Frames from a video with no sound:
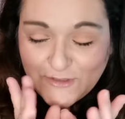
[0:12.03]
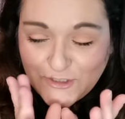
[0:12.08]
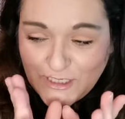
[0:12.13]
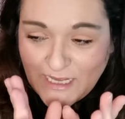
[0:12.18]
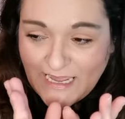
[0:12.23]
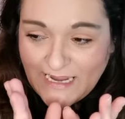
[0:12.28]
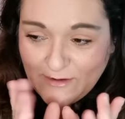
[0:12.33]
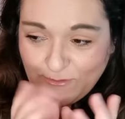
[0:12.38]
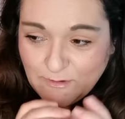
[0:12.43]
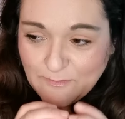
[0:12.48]
O
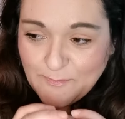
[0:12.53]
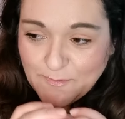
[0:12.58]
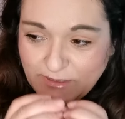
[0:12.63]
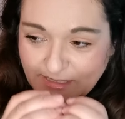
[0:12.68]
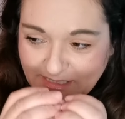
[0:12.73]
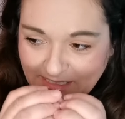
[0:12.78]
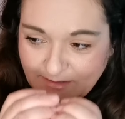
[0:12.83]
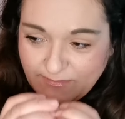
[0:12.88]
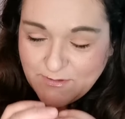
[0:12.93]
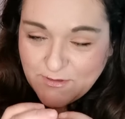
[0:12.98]
sea, el cuerpo
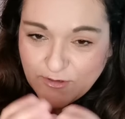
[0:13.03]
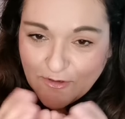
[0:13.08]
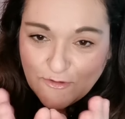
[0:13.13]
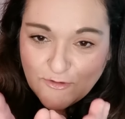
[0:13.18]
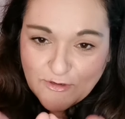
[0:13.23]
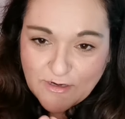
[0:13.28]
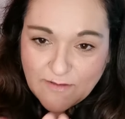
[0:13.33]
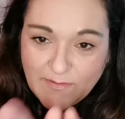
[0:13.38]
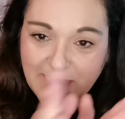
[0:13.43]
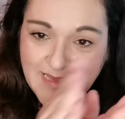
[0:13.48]
de este vídeo
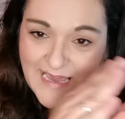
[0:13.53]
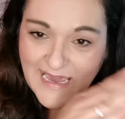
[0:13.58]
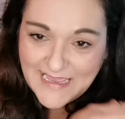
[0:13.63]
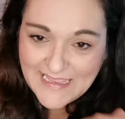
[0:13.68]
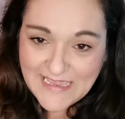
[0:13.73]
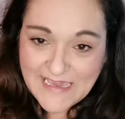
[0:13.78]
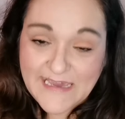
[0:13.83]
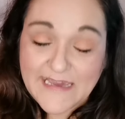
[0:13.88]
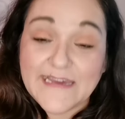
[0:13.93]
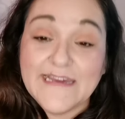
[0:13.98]
lo grabé
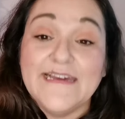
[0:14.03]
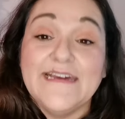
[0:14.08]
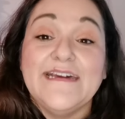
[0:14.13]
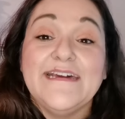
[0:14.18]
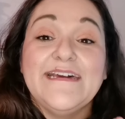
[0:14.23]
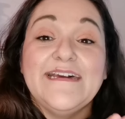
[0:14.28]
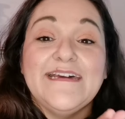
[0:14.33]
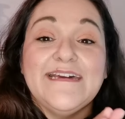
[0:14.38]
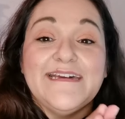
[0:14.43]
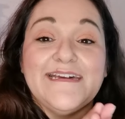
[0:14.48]
ayer.
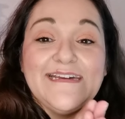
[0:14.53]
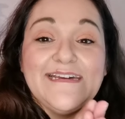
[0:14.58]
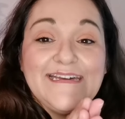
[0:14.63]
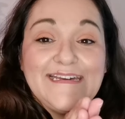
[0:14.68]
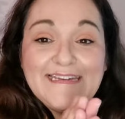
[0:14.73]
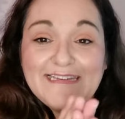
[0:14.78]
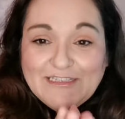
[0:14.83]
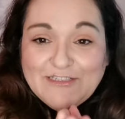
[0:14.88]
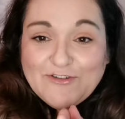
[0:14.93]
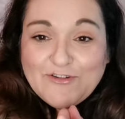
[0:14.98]

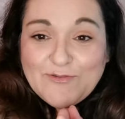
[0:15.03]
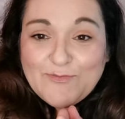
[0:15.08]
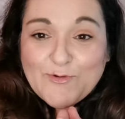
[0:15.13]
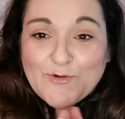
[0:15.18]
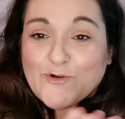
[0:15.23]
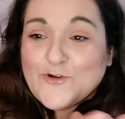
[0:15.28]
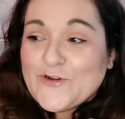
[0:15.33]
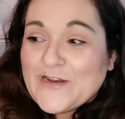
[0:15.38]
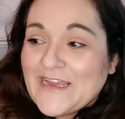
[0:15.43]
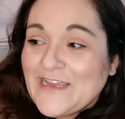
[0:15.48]
Y hoy
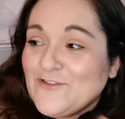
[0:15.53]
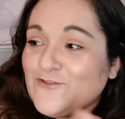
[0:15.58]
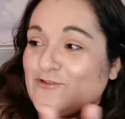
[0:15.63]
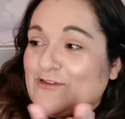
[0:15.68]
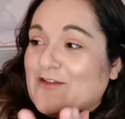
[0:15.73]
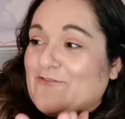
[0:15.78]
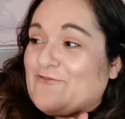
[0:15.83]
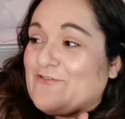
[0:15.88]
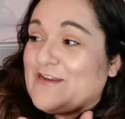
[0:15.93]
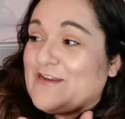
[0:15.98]
voy con la intro y al